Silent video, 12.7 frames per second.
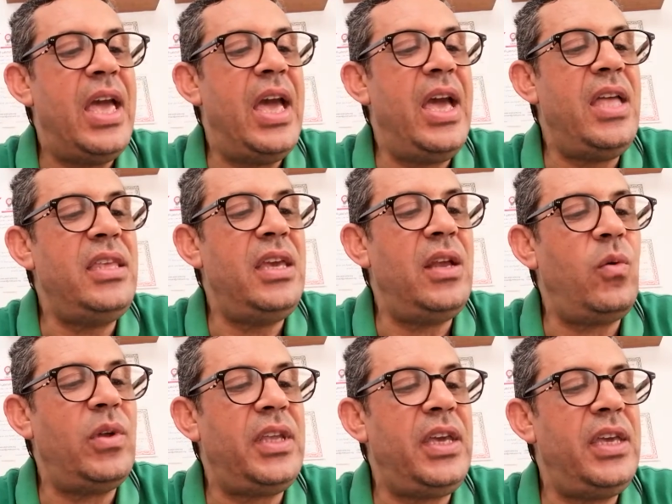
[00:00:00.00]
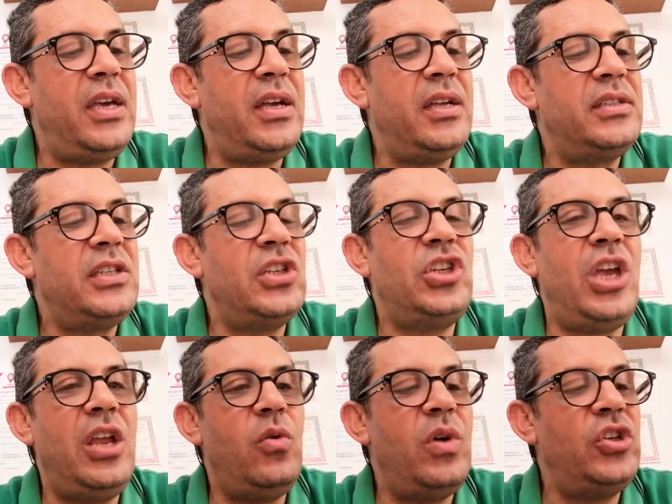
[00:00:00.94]
هذه الوضعية
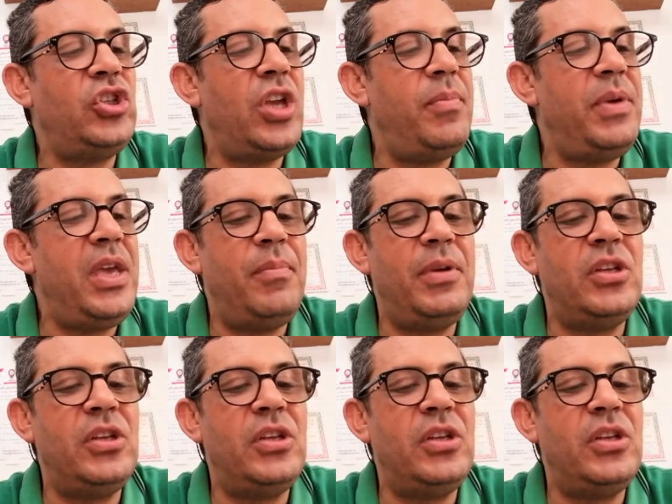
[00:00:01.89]
تجعلها شبيهة